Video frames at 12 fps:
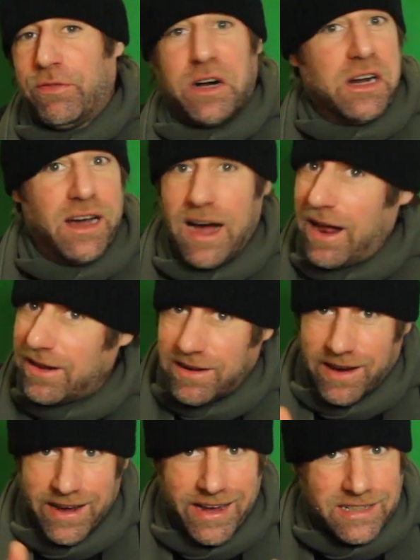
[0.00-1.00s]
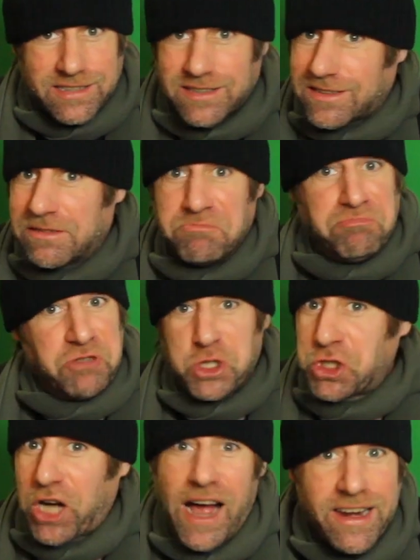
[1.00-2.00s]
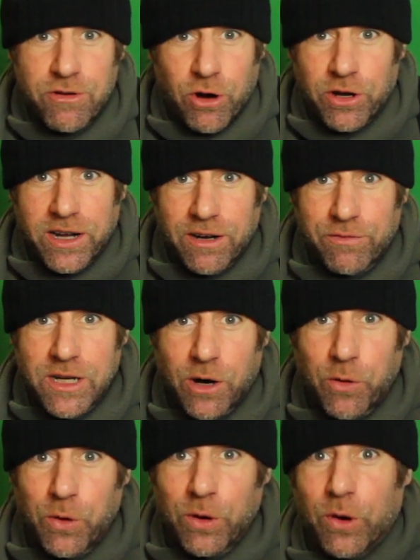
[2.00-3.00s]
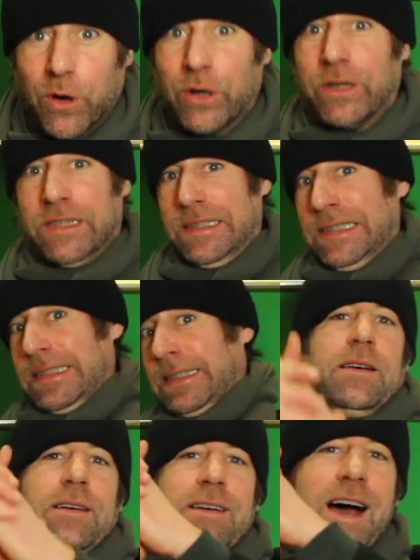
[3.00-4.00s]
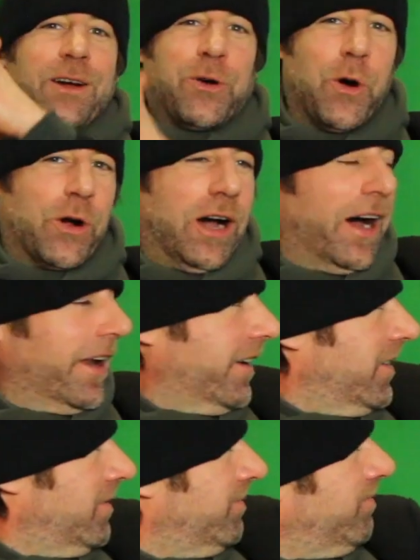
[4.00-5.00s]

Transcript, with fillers: weil alle Likes schreien doch nach Wiederholung. Ach, guck an.